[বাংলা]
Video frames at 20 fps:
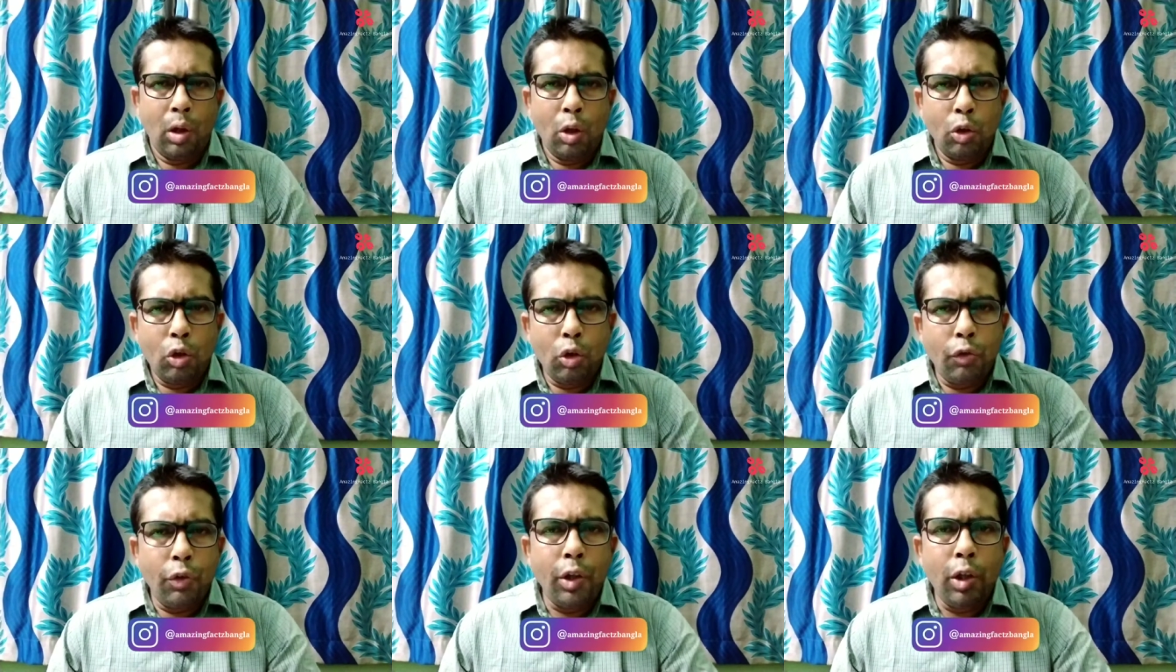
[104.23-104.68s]

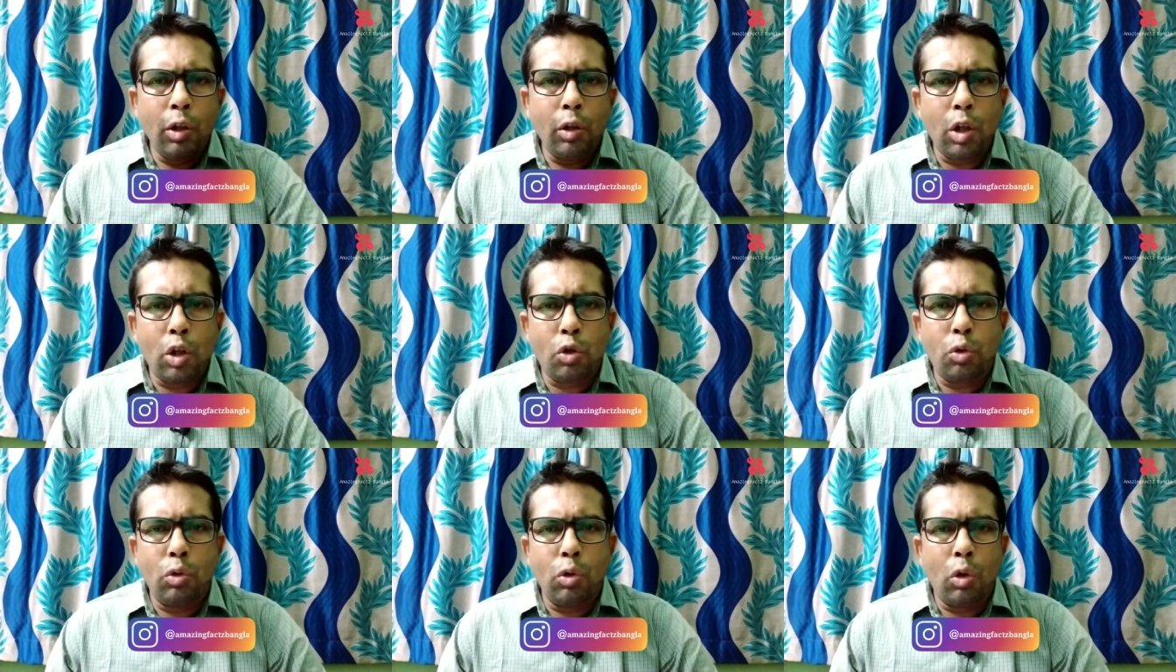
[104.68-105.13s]
তো ভিডিওটা
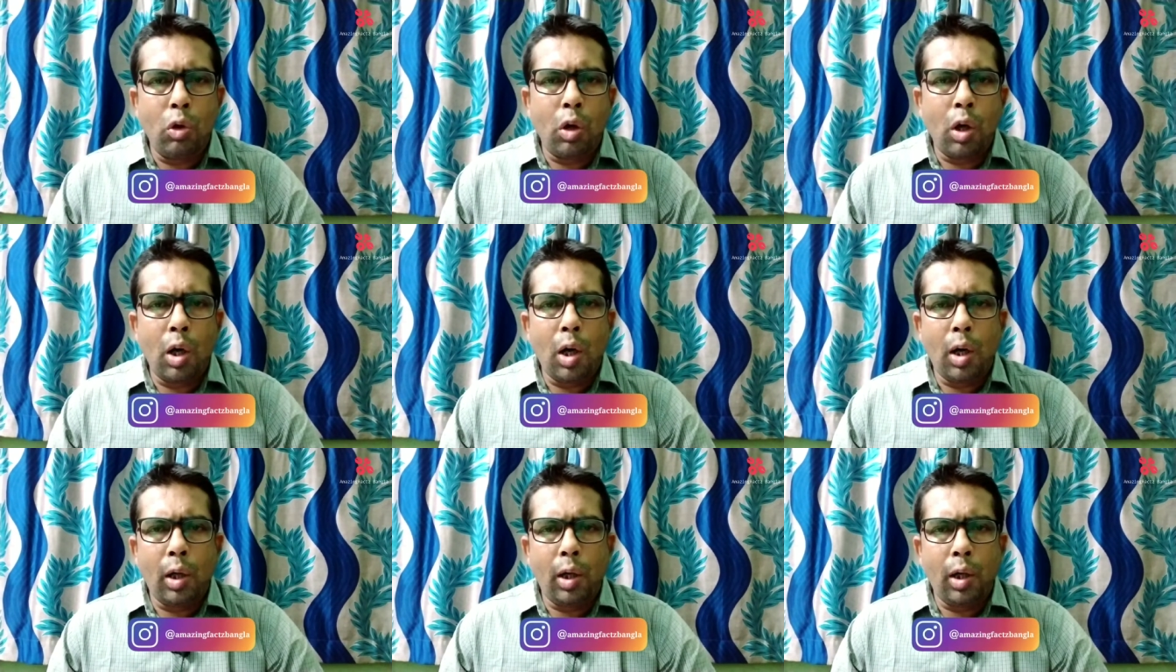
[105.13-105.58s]
শুরু
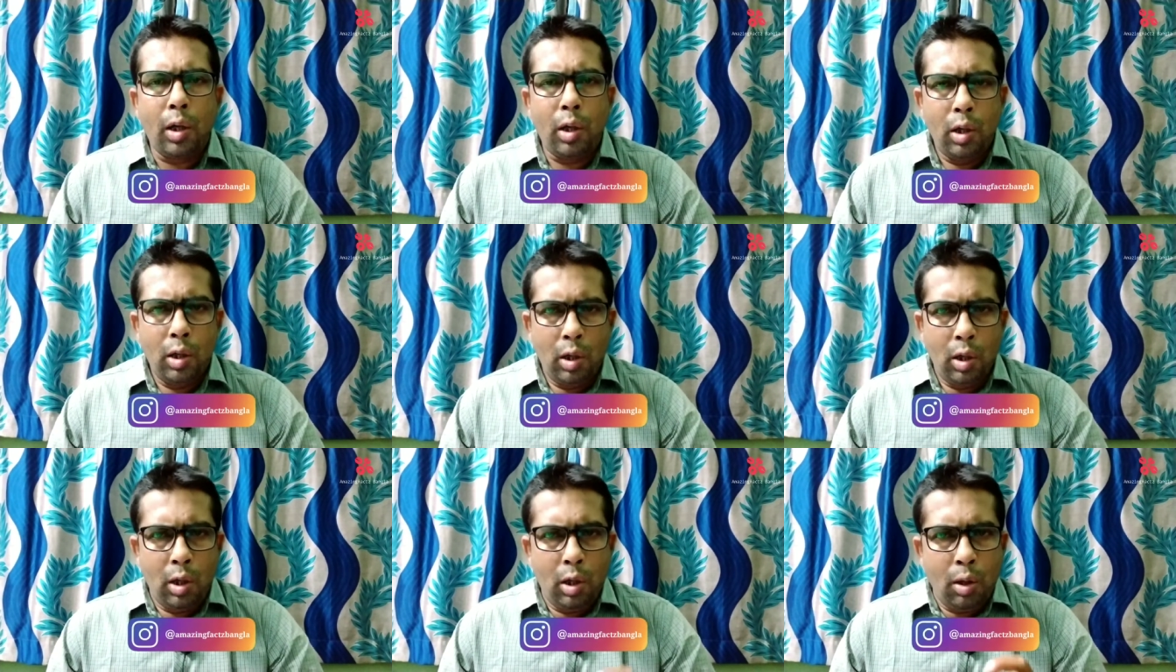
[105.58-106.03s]
করার আগে
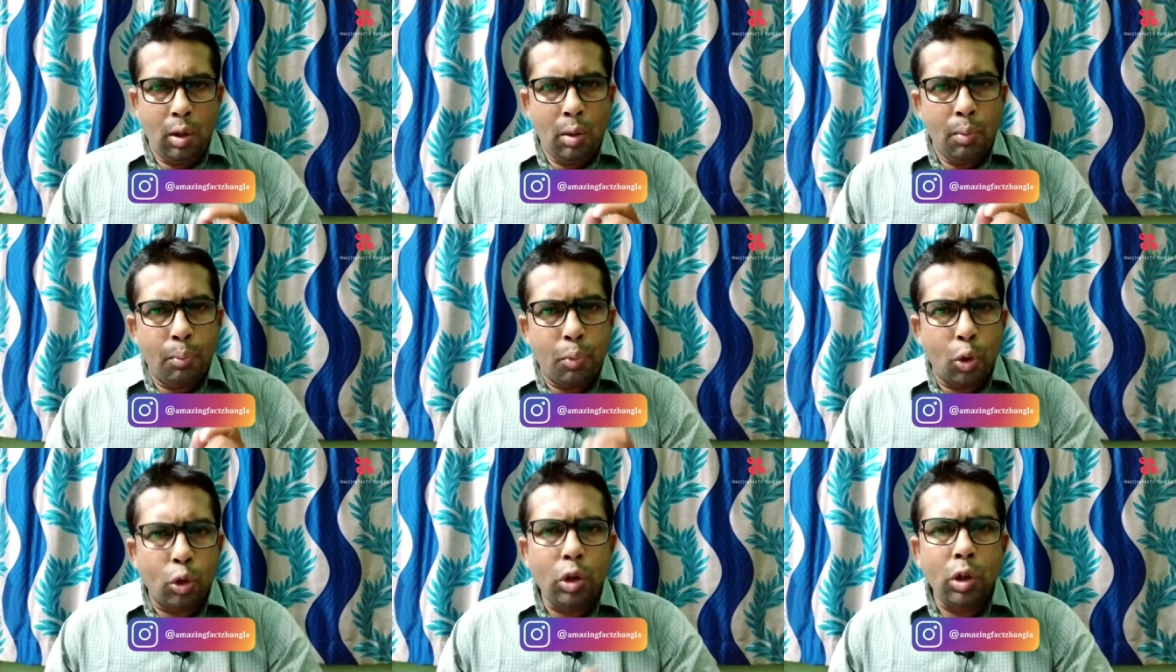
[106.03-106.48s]

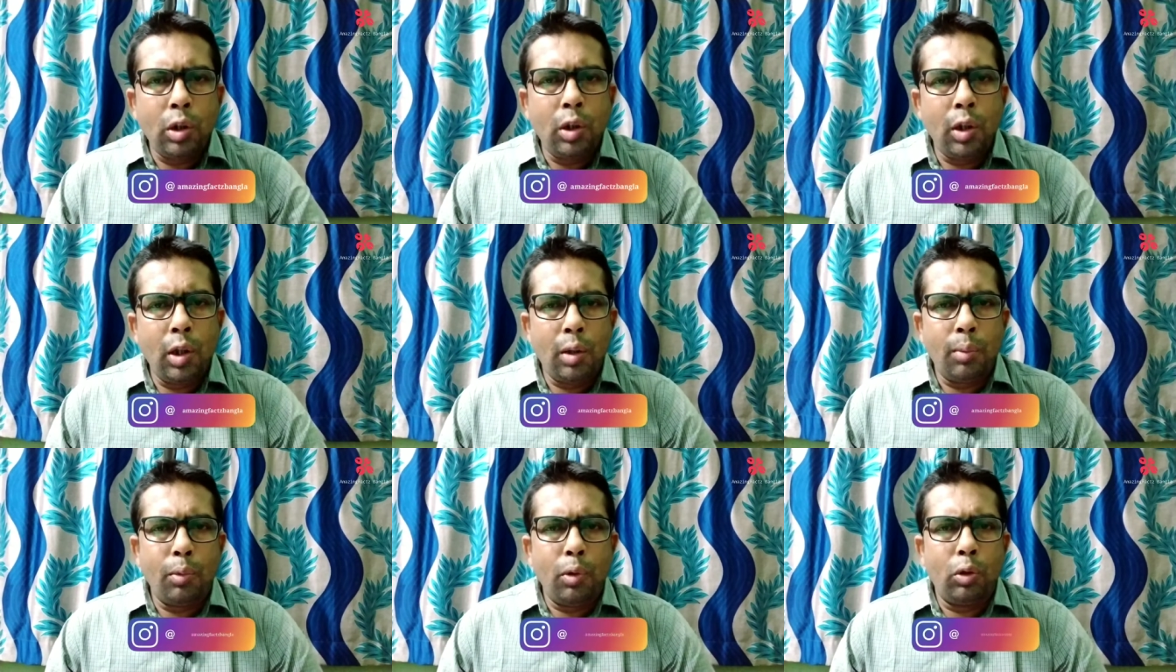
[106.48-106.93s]

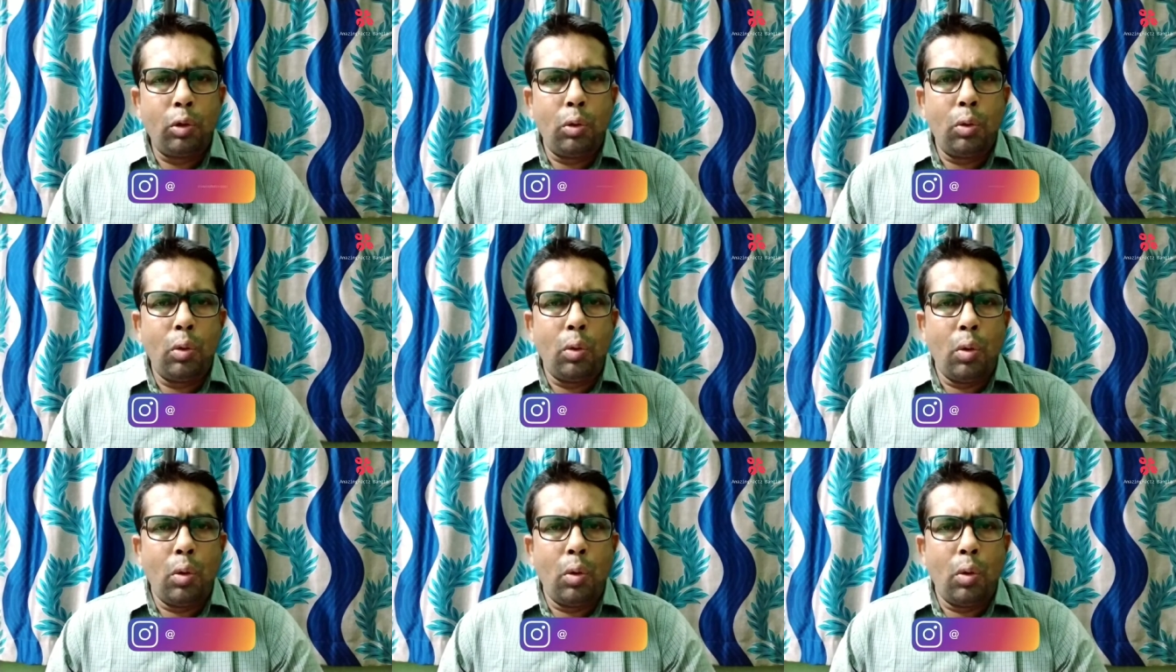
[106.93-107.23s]
প্রতিদিনের মতো